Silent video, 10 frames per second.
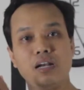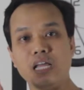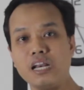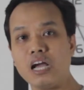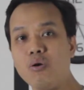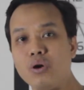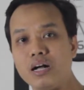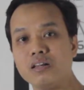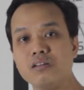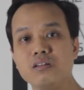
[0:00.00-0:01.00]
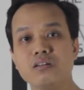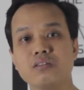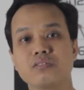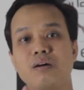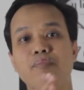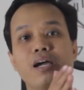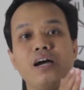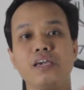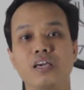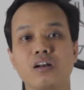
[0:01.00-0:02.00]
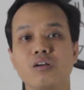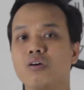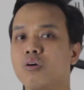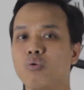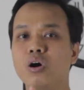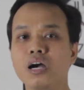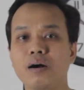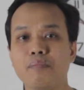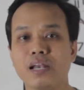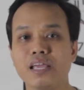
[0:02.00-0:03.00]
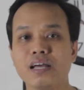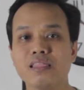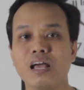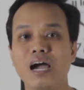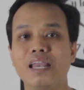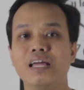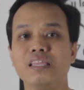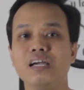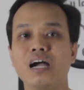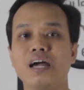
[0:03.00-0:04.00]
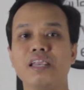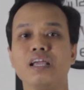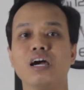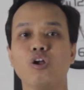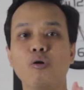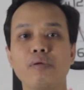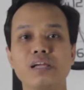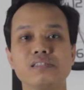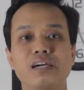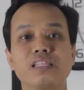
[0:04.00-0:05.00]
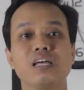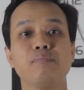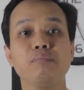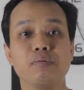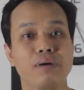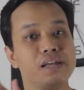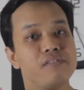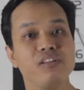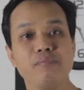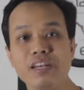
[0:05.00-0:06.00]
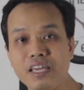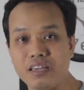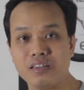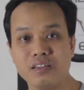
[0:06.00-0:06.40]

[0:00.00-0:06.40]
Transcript: dari awal sampai akhir, gue nggak melihat adanya adegan Om Ray tapi bermain di film ini.